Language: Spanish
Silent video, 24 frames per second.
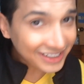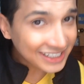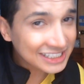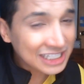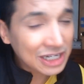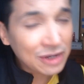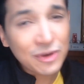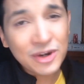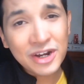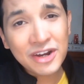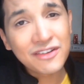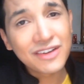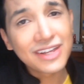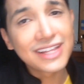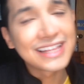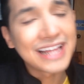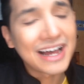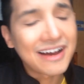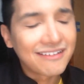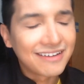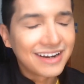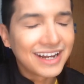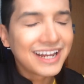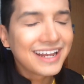es algo
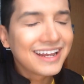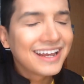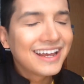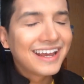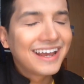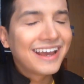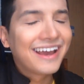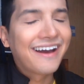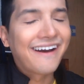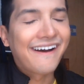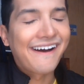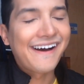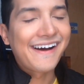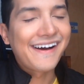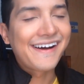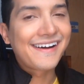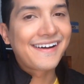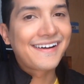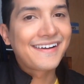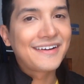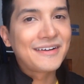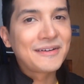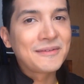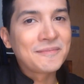inevitable
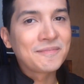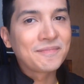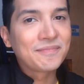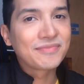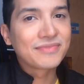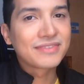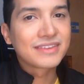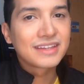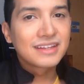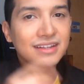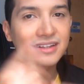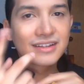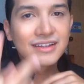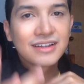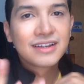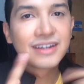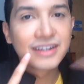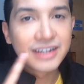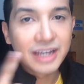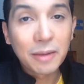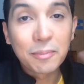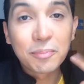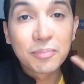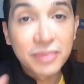ah,
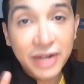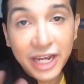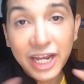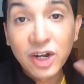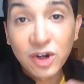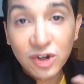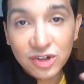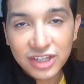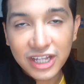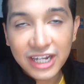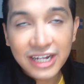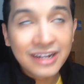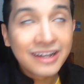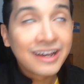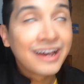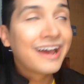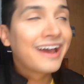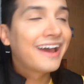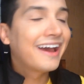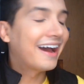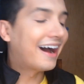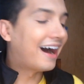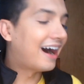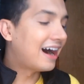que, noten.
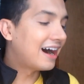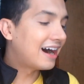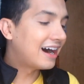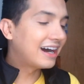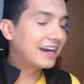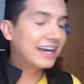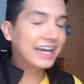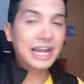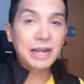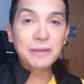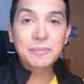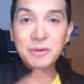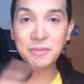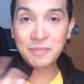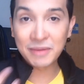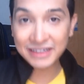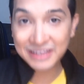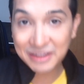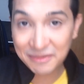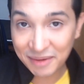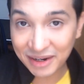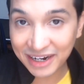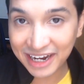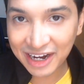Ah, el
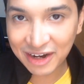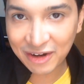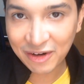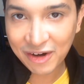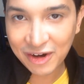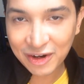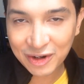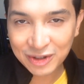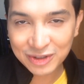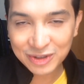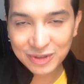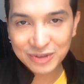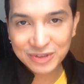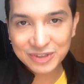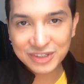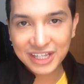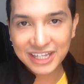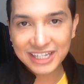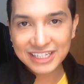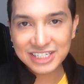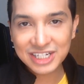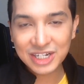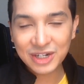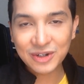primer tema que quiero hablar con todos
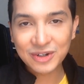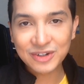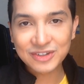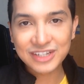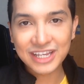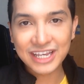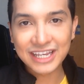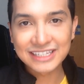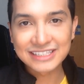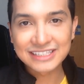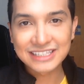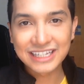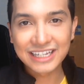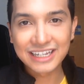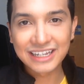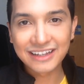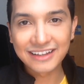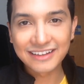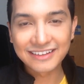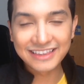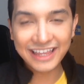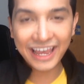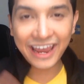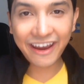ustedes chicos es
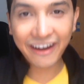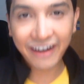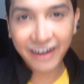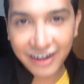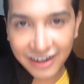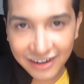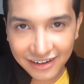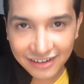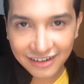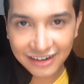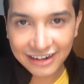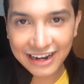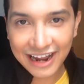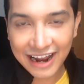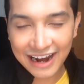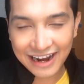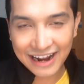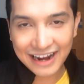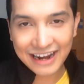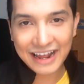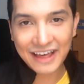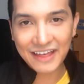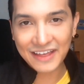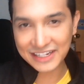Dare, La
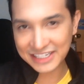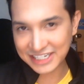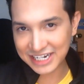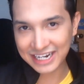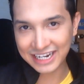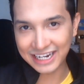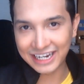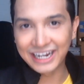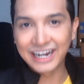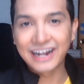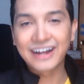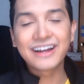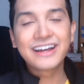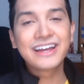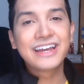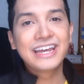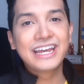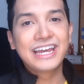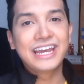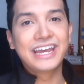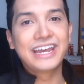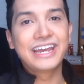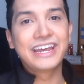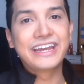La La de Shakira.
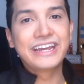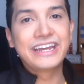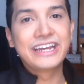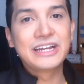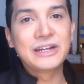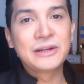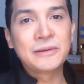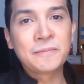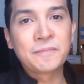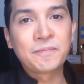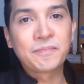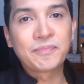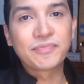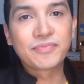Eh,